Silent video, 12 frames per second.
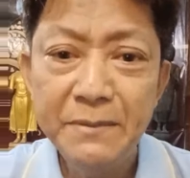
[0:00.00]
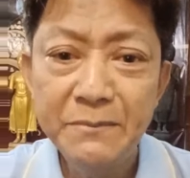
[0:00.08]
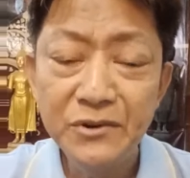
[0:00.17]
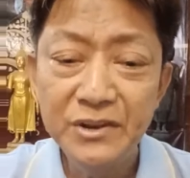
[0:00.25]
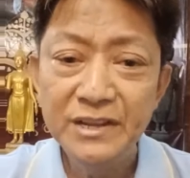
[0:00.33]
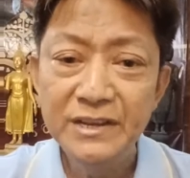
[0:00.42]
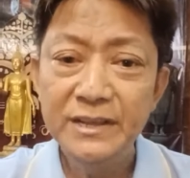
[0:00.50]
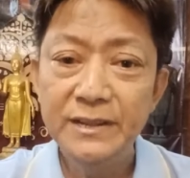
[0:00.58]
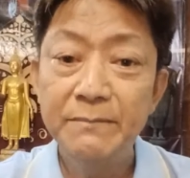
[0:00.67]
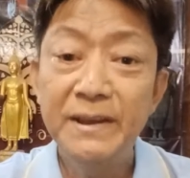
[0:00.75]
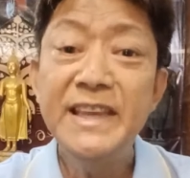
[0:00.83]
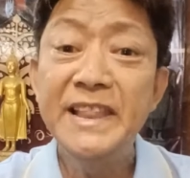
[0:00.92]
ไปหมดเลย
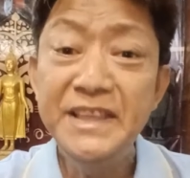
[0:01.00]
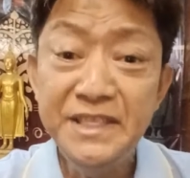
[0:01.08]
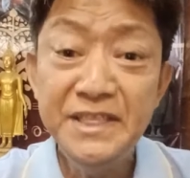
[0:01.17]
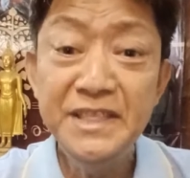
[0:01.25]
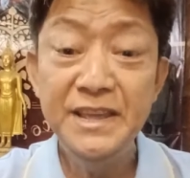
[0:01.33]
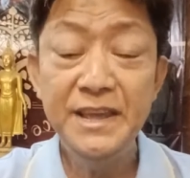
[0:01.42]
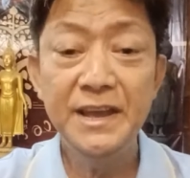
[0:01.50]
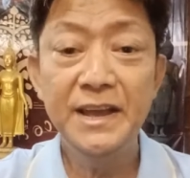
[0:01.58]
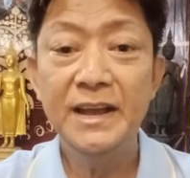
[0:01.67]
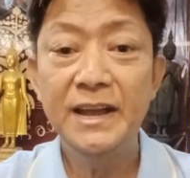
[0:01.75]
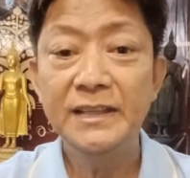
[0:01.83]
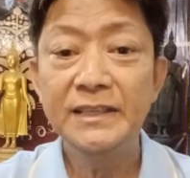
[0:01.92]
ไปยันอินเดีย
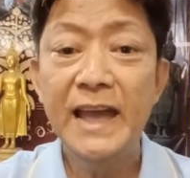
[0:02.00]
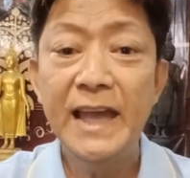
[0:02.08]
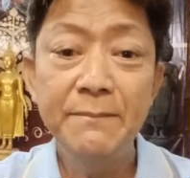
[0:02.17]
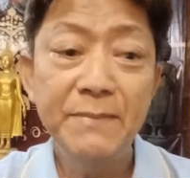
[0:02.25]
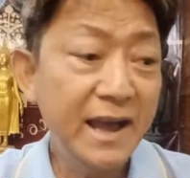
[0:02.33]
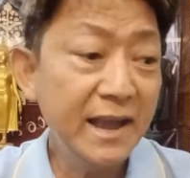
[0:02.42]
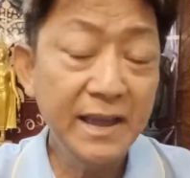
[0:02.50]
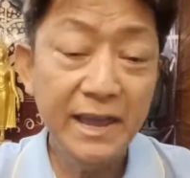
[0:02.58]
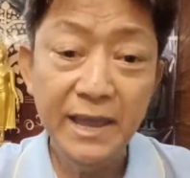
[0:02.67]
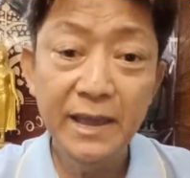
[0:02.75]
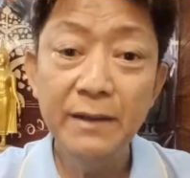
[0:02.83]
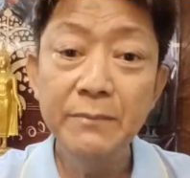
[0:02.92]
ไทยผาเก
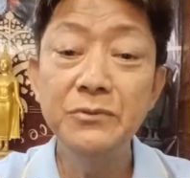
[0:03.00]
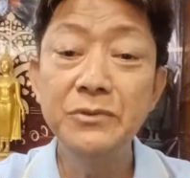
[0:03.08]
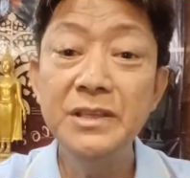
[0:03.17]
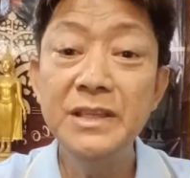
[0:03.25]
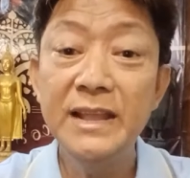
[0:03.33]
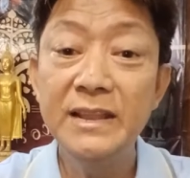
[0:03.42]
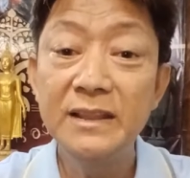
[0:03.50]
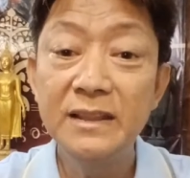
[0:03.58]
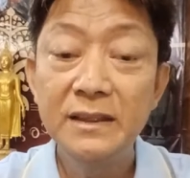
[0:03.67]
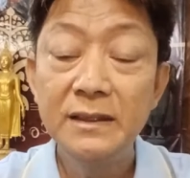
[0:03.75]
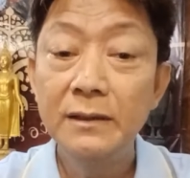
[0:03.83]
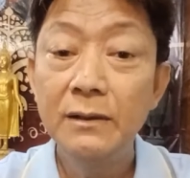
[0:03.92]
ก็ไปอยู่ที่นั่น
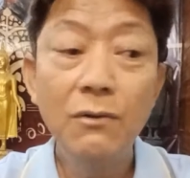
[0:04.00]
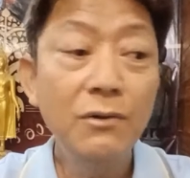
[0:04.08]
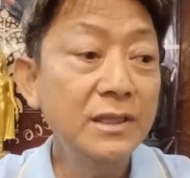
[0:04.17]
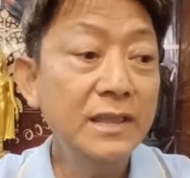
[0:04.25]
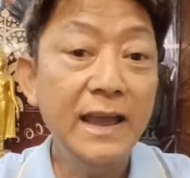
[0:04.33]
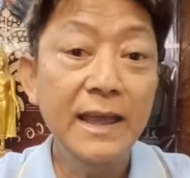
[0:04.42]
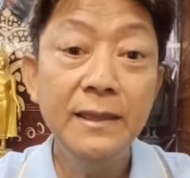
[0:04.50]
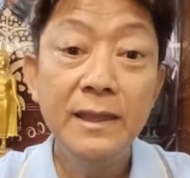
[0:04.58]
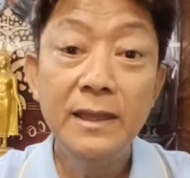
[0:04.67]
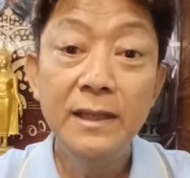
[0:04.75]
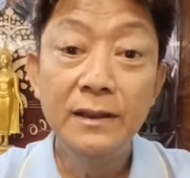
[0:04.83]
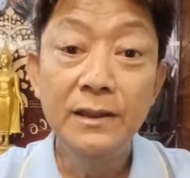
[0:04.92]
คนไทย
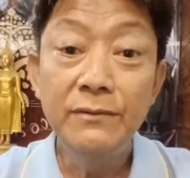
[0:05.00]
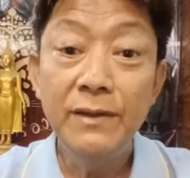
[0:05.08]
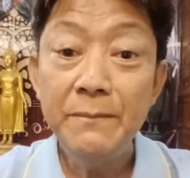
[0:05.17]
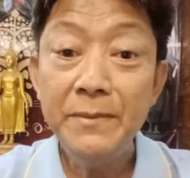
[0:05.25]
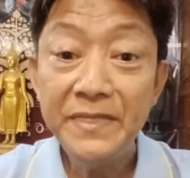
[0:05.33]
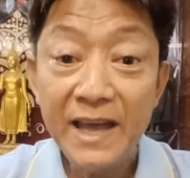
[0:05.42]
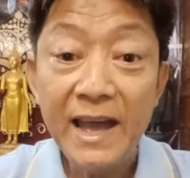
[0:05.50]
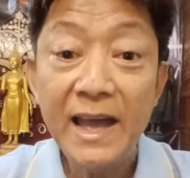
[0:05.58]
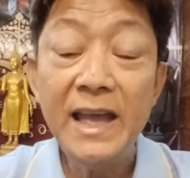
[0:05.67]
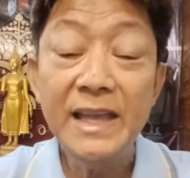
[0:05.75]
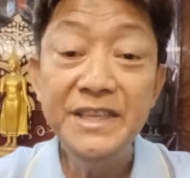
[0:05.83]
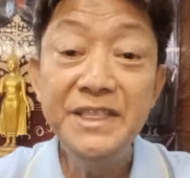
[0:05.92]
หรือว่าภาษา
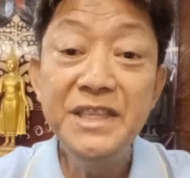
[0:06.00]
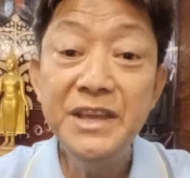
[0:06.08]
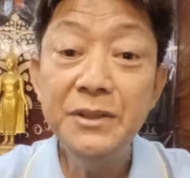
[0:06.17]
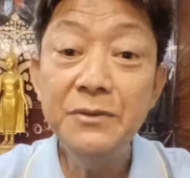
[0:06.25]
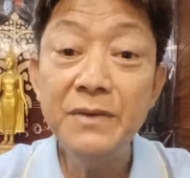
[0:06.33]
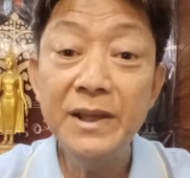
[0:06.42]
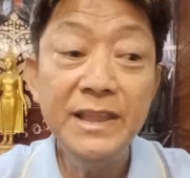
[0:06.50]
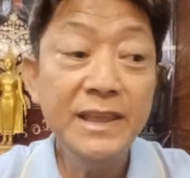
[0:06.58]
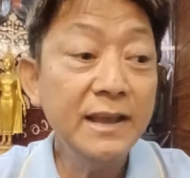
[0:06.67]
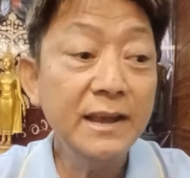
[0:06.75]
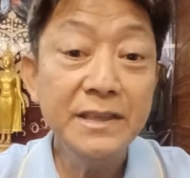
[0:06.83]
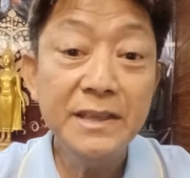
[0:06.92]
อินเดียทุกวัน
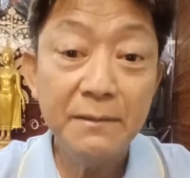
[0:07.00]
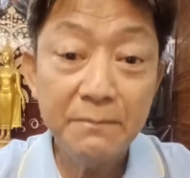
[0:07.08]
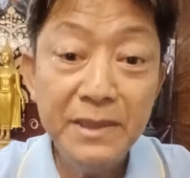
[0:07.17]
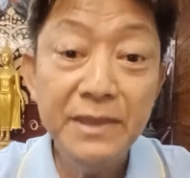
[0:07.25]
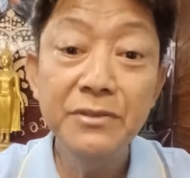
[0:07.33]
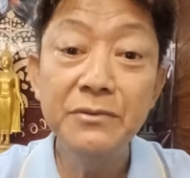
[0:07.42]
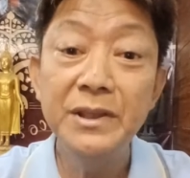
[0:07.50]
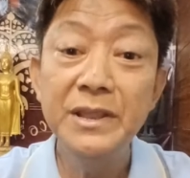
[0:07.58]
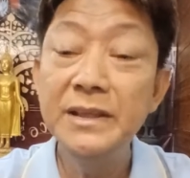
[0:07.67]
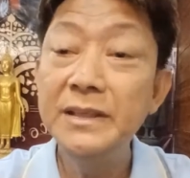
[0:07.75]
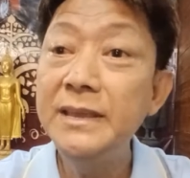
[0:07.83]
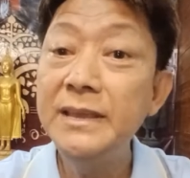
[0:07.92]
นี้ก็ยังมีส่วนห
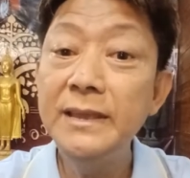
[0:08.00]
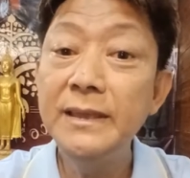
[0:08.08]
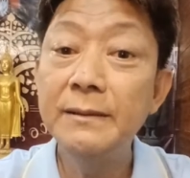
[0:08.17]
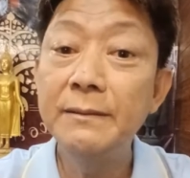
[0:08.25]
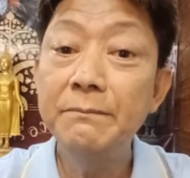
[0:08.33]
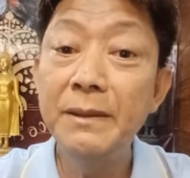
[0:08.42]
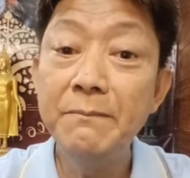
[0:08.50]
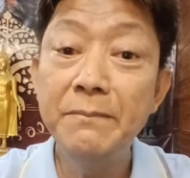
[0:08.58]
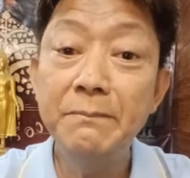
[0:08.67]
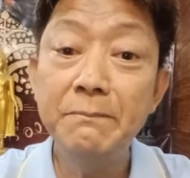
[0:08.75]
นึ่งที่เป็น